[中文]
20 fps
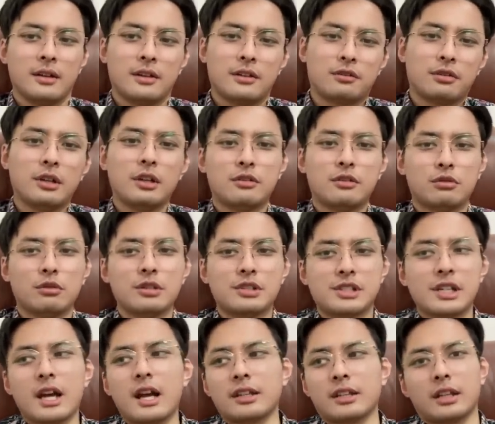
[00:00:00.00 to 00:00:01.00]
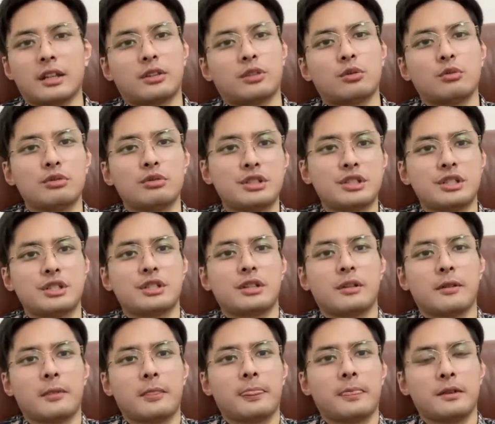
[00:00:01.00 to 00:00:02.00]
所以说这样的东西，
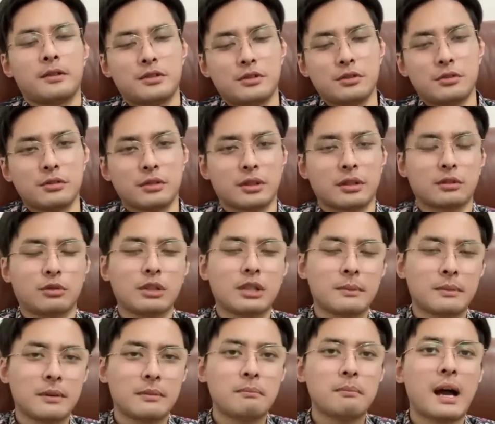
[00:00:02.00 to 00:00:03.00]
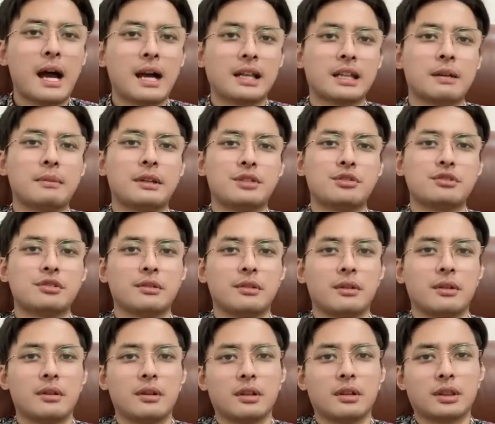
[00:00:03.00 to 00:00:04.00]
就对他们骂他们，就
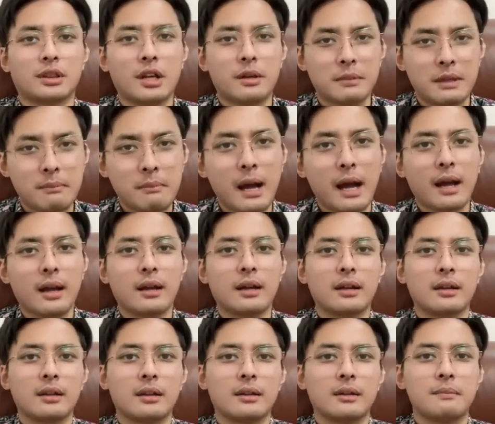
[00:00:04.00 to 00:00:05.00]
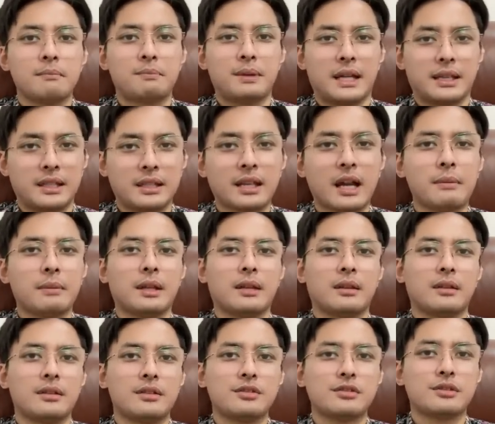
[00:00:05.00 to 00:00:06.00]
是当面骂，贬低他们，
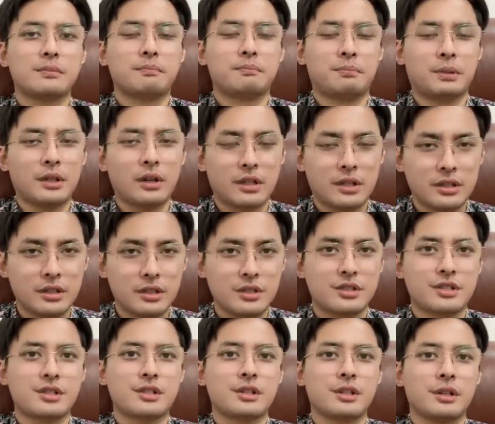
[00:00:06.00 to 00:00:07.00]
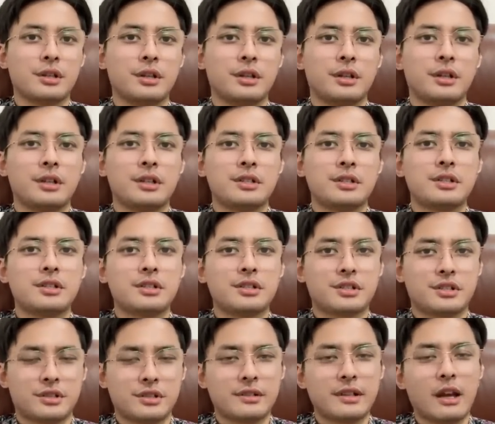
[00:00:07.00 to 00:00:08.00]
就是不要客气，这是
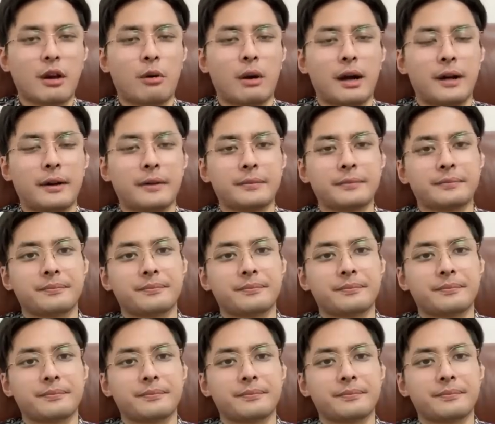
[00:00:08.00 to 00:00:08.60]
实在话，